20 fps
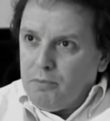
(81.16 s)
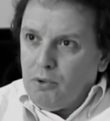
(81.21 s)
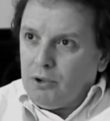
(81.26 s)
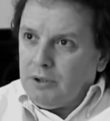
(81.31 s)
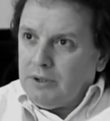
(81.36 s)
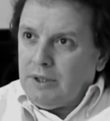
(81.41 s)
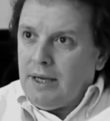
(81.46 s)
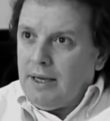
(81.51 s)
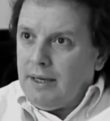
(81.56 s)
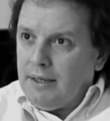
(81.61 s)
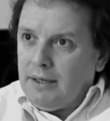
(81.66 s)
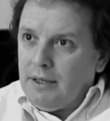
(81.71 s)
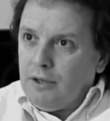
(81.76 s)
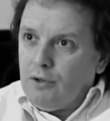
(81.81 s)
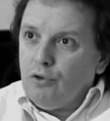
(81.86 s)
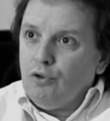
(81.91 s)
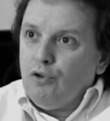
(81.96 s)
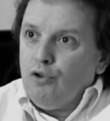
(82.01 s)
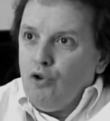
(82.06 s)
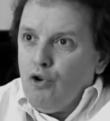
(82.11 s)
portare
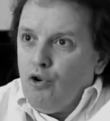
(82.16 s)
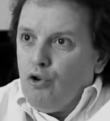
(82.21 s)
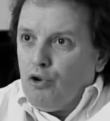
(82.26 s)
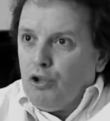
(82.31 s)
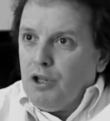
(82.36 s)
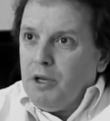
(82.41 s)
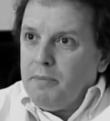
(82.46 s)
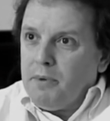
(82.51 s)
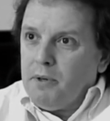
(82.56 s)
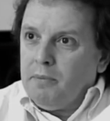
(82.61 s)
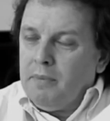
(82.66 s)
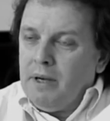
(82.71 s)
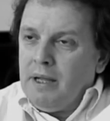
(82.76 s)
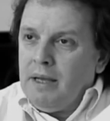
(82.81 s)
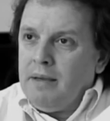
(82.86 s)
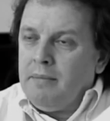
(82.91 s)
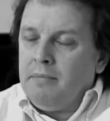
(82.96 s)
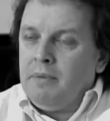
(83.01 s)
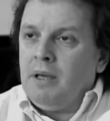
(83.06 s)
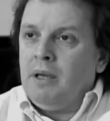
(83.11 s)
con loro dei
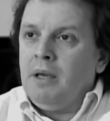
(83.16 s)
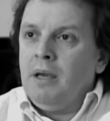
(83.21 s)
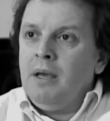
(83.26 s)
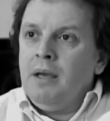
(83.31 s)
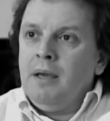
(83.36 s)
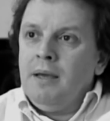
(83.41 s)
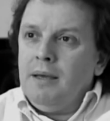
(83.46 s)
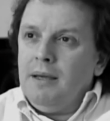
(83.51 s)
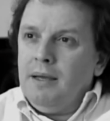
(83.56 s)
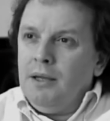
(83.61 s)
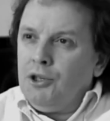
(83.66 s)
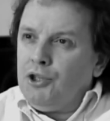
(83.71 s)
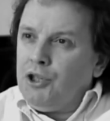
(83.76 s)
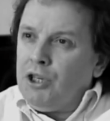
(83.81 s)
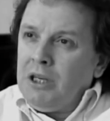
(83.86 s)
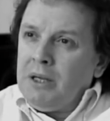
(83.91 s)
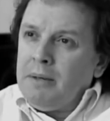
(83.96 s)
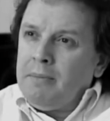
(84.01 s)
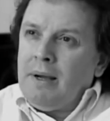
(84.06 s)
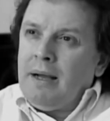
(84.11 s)
problemi il
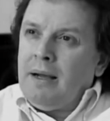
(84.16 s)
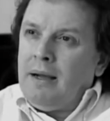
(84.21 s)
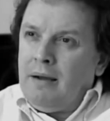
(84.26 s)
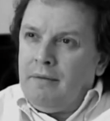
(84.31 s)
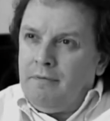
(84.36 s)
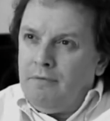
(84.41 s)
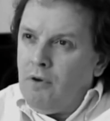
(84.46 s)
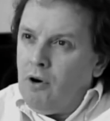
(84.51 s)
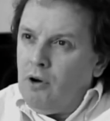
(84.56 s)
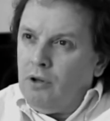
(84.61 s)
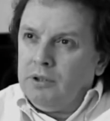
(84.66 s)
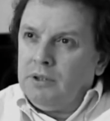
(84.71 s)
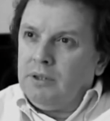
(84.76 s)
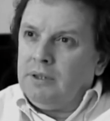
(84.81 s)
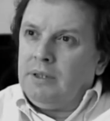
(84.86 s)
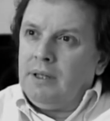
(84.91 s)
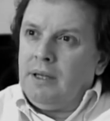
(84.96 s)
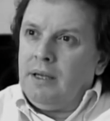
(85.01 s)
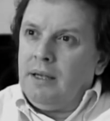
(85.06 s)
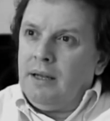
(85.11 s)
cinema a
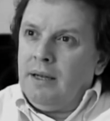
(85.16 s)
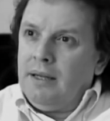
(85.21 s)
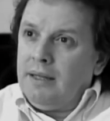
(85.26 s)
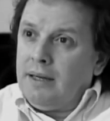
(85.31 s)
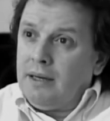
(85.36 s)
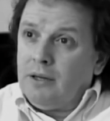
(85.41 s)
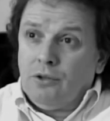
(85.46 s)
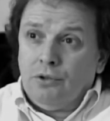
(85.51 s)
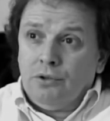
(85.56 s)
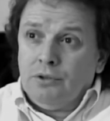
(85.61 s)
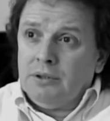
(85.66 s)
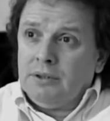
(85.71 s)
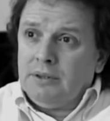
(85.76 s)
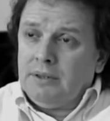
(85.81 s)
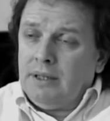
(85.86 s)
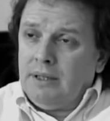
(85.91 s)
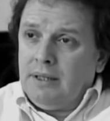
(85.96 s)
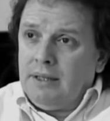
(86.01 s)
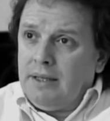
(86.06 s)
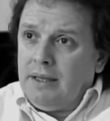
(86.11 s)
volte li
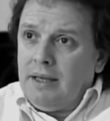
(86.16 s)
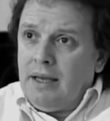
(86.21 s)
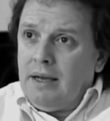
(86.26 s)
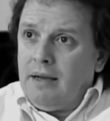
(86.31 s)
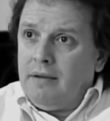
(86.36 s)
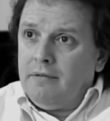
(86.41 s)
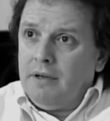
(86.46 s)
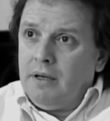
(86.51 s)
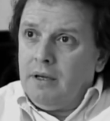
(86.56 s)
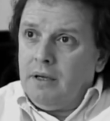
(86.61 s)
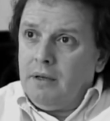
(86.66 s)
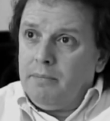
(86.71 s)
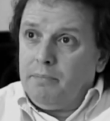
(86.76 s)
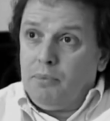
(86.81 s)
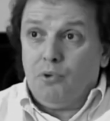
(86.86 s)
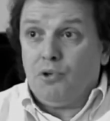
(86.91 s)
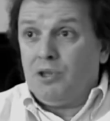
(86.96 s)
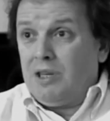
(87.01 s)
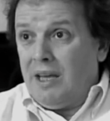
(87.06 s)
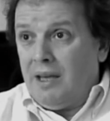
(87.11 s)
racconta in chiave
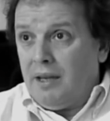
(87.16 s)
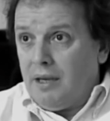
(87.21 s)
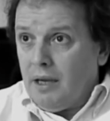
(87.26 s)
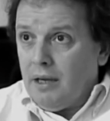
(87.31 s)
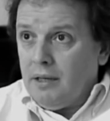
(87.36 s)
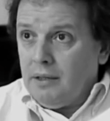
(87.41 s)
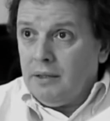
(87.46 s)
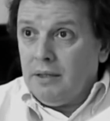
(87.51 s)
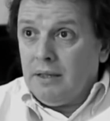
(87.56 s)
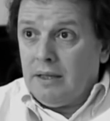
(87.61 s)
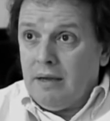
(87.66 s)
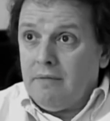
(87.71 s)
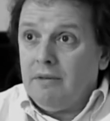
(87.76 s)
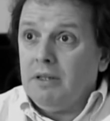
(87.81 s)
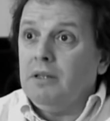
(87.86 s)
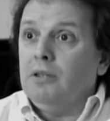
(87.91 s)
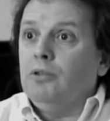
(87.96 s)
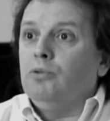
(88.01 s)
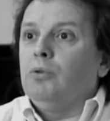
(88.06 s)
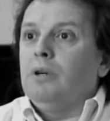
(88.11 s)
più seria, in chiave
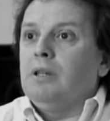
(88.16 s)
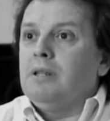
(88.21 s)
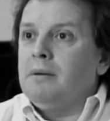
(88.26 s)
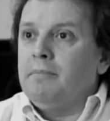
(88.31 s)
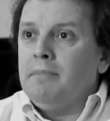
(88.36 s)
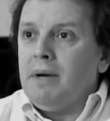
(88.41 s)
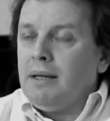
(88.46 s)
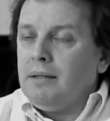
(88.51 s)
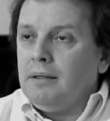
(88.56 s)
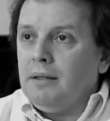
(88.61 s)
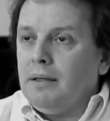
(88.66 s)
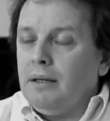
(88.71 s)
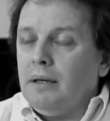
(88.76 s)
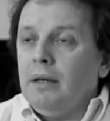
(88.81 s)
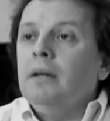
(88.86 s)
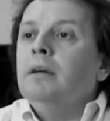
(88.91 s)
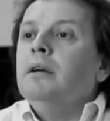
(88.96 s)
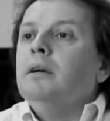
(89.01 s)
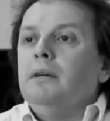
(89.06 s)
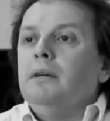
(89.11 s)
addirittura drammatica,